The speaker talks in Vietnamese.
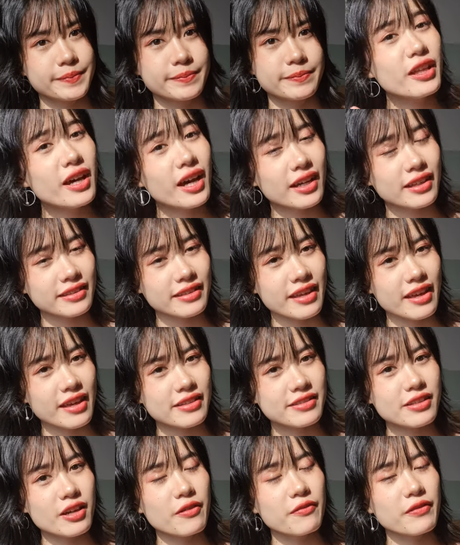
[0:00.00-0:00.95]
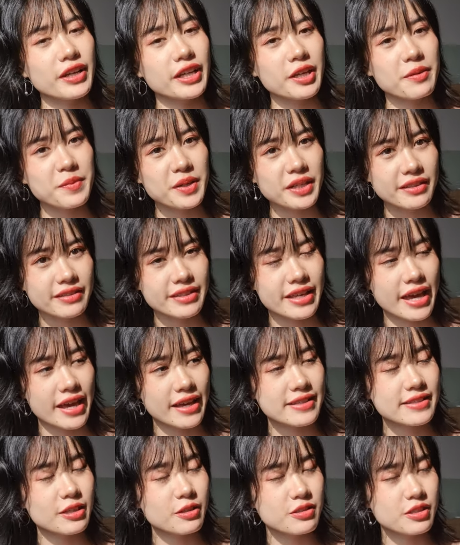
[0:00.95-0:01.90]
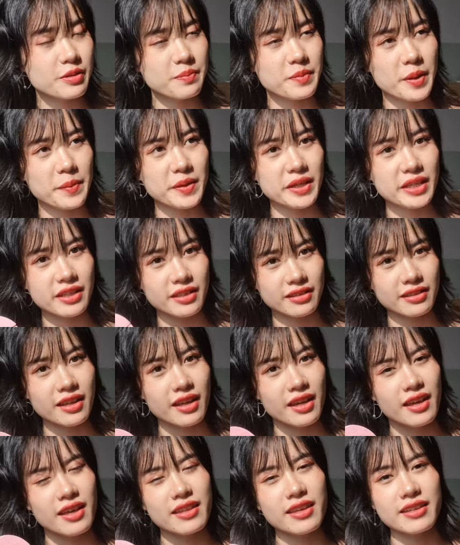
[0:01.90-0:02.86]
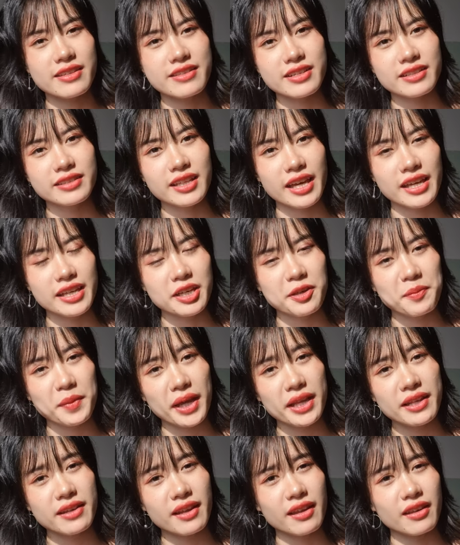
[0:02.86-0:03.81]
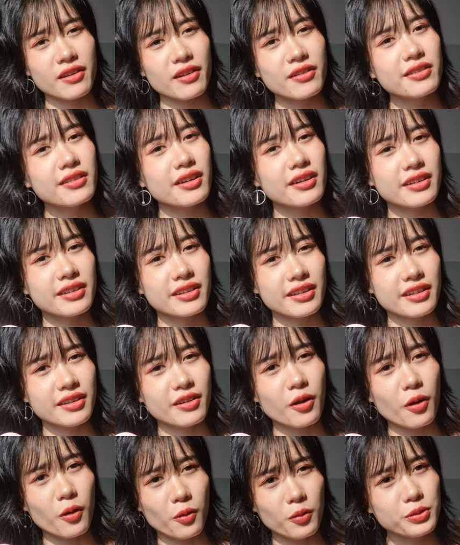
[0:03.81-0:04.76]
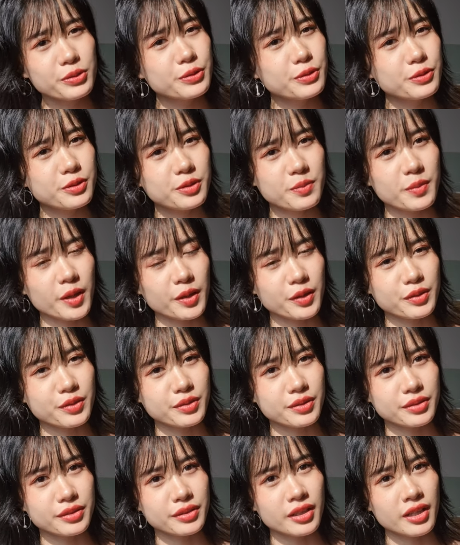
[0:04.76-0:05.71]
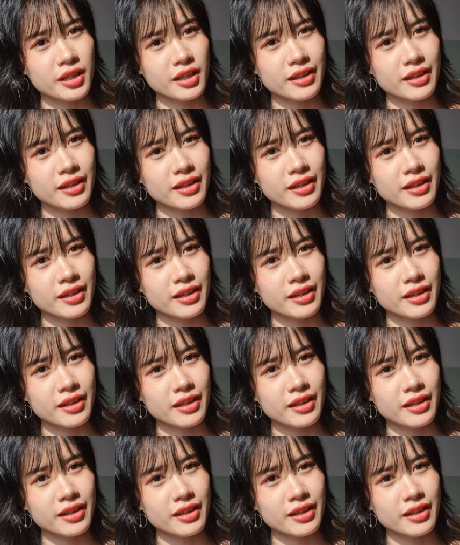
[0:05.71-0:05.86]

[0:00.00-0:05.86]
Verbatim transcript: thật nha so với cái mức giá 630 nghìn thì chân thấy cái máy này nó cực kỳ ổn luôn á mọi người